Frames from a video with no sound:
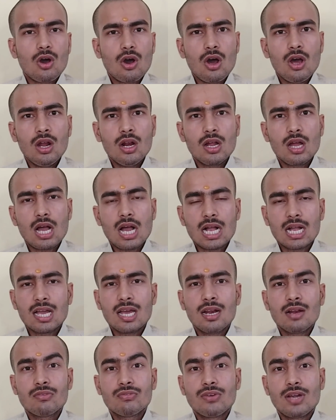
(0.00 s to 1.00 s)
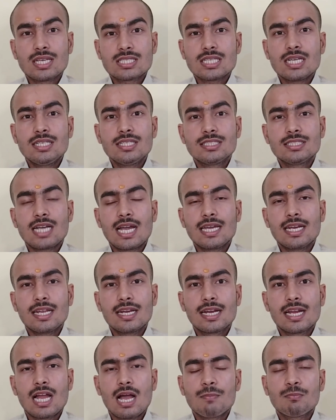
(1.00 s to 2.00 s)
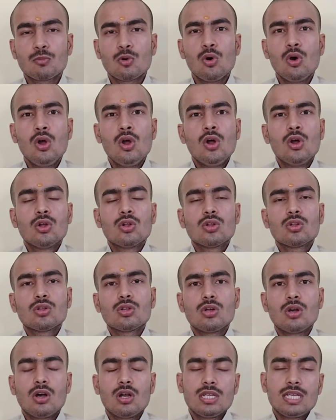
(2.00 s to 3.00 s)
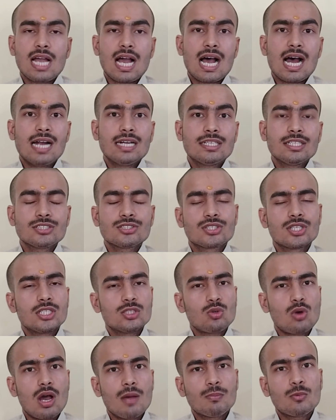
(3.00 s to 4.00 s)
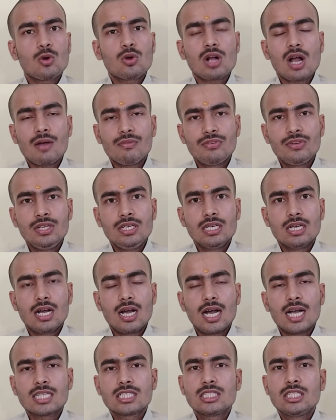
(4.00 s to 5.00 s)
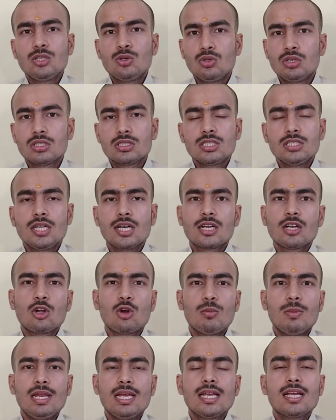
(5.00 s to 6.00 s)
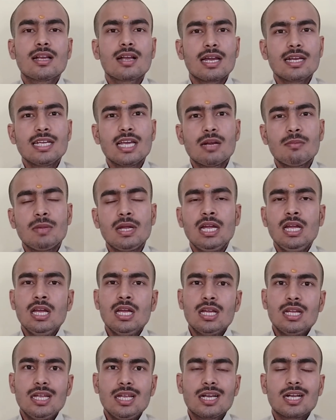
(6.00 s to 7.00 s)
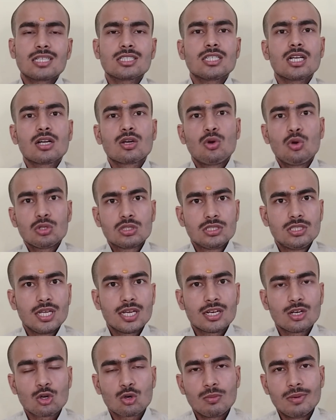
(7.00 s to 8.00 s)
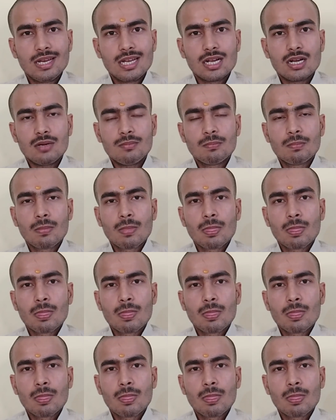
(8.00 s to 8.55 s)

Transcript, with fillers: और अगर फैशन डिजाइनर हैं आपको या आर्टिस्ट हैं तो आपको काफ़ी अच्छी उन्नति देखने को मिलेगी करियर में एक अच्छा ग्रोथ देखने को मिलेगा